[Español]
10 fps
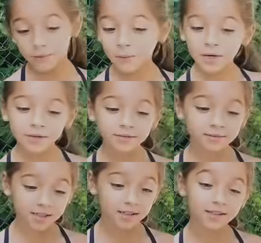bueno,
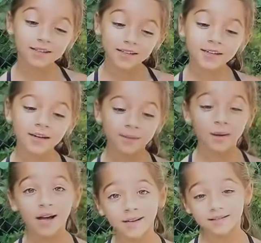tienes que entrenar
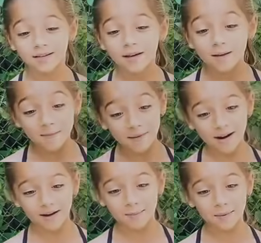más
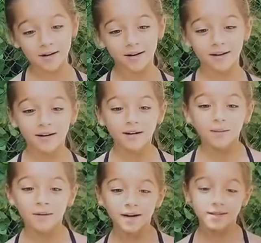para,
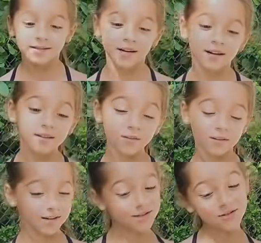para, hacer lo
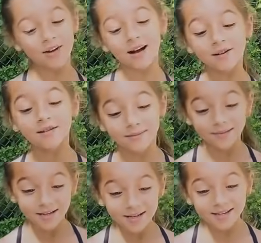que yo hago.
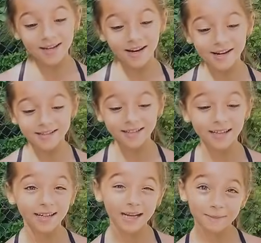Si quieres
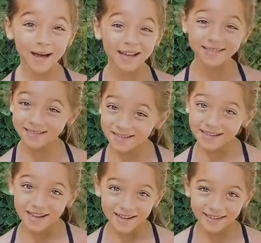entrenar más,
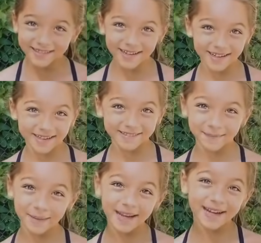entrena
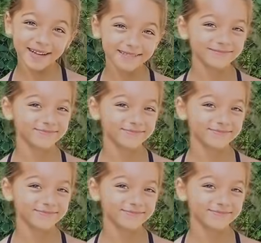conmigo.